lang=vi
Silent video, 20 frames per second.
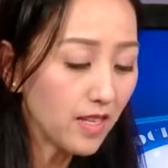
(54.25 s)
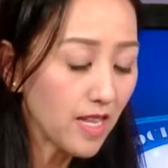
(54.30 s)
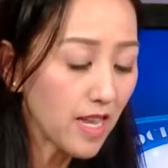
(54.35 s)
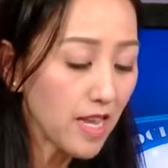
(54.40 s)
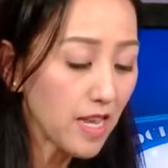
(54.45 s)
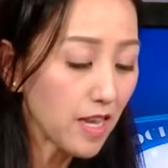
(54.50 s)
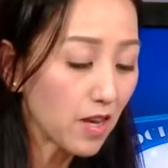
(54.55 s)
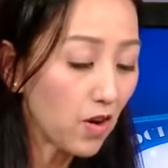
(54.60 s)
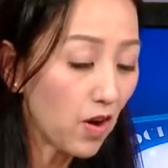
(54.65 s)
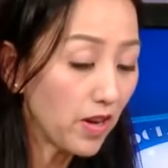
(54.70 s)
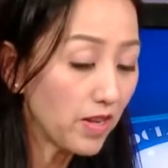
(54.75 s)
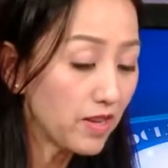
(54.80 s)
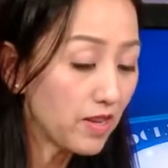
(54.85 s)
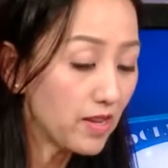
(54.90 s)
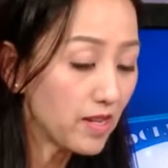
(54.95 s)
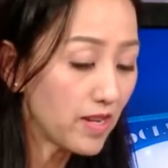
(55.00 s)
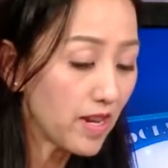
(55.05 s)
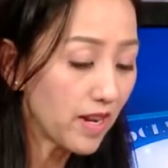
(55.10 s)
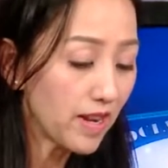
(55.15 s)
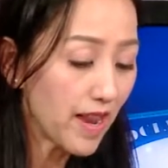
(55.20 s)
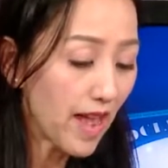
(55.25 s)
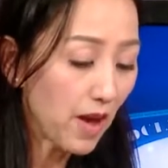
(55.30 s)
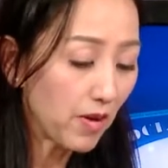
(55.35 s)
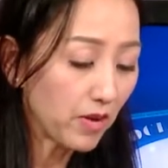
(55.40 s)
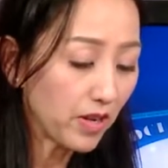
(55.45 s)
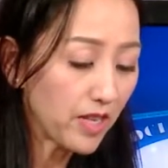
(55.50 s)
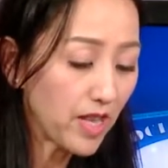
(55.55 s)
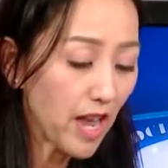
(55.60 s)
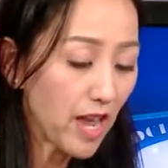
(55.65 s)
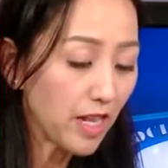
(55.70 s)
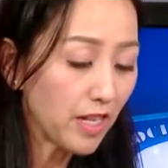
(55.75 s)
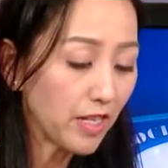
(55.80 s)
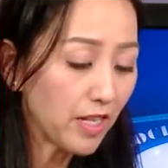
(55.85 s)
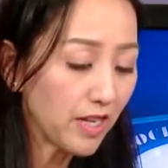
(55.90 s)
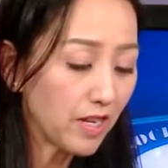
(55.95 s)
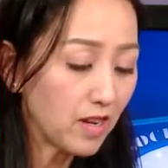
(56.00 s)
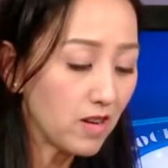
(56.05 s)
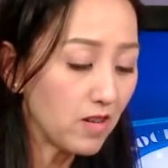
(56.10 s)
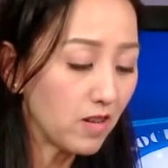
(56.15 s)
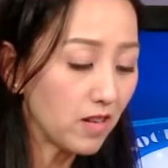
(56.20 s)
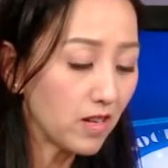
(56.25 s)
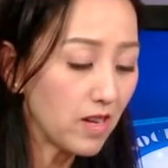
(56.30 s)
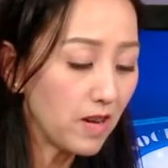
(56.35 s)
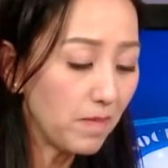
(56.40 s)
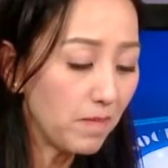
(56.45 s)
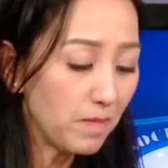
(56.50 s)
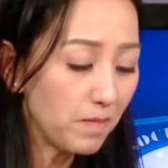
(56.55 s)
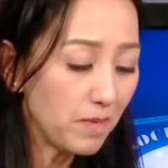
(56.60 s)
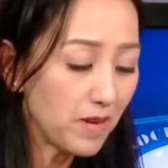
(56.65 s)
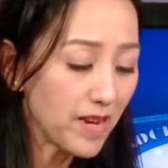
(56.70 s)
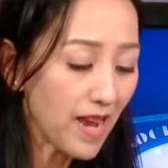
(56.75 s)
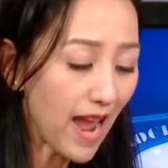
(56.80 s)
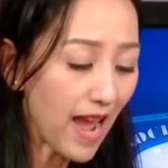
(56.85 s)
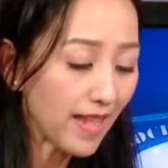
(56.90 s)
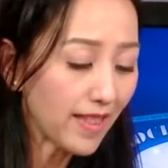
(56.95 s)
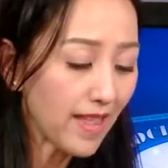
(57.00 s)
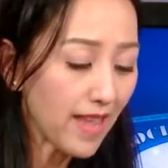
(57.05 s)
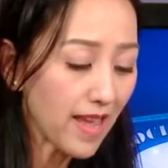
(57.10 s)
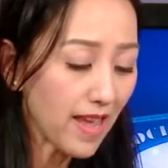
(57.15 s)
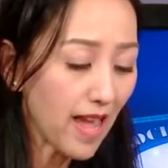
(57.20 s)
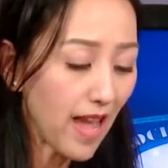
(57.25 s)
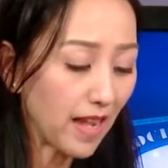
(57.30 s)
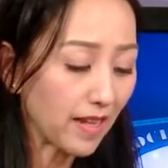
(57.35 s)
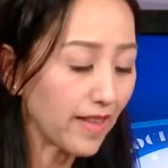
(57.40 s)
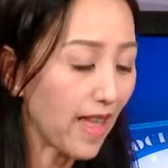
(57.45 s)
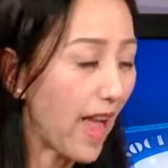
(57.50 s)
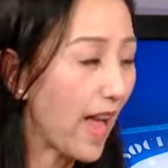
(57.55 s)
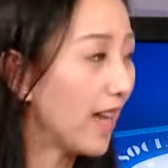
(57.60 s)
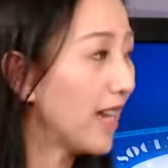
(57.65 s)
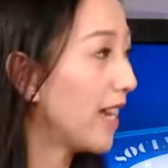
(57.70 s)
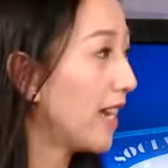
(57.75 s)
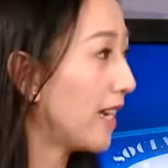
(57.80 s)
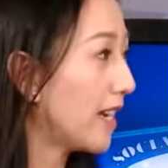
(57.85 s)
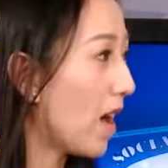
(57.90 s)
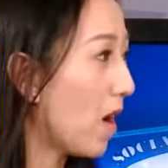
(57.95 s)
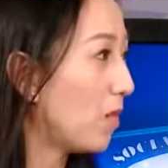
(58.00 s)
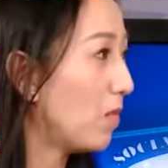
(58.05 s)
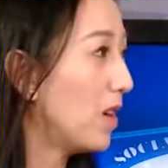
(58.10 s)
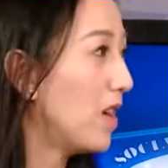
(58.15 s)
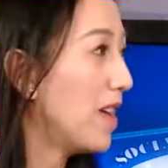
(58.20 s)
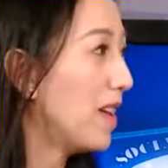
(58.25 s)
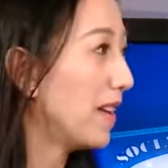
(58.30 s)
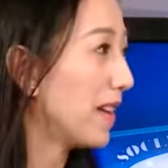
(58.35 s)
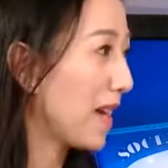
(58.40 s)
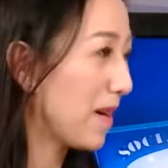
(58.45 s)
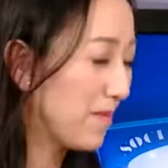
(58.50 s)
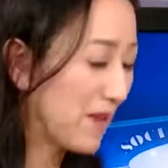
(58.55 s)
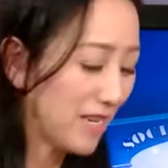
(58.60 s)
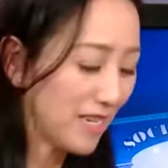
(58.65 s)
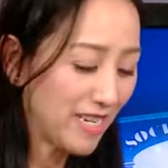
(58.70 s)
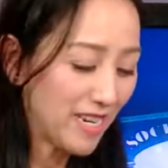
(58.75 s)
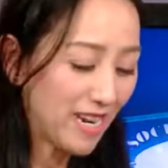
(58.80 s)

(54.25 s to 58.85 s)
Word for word: thì có chương trình nào có thể xin được giúp trả tiền hàng tháng hay không? Cảm ơn